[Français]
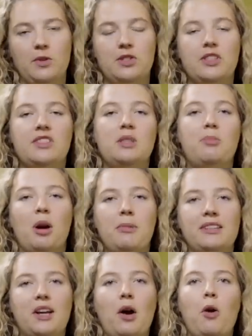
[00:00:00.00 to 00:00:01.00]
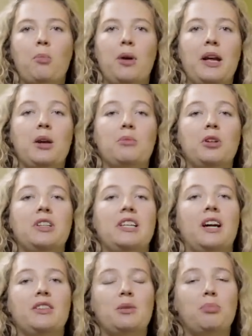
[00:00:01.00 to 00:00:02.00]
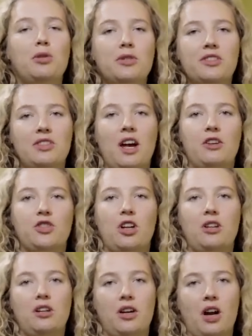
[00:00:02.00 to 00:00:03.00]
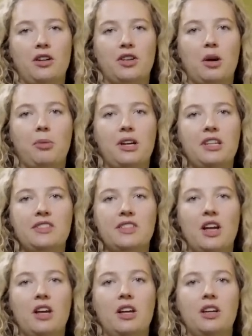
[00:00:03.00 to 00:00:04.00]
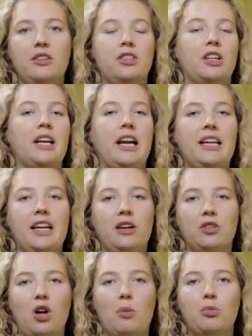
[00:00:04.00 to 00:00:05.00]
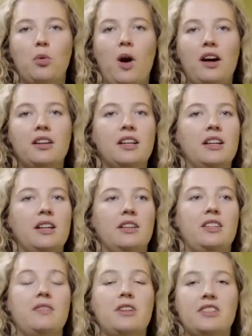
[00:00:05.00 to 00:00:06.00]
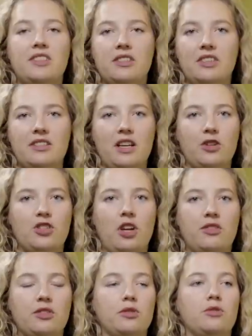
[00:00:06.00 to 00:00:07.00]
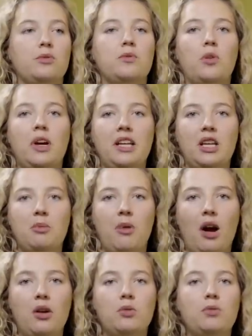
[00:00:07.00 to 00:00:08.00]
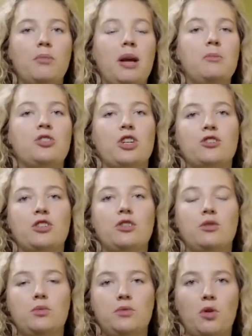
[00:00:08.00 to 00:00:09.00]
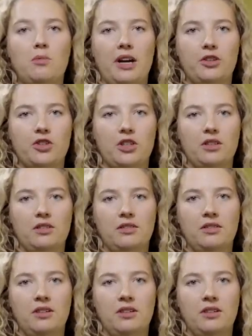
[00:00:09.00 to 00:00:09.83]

Ceci permettra aux PME de garder plus d'argent dans leur entreprise, de créer un emploi, d'investir cet argent sur du nouveau équipement ou même chercher de nouveaux marchés.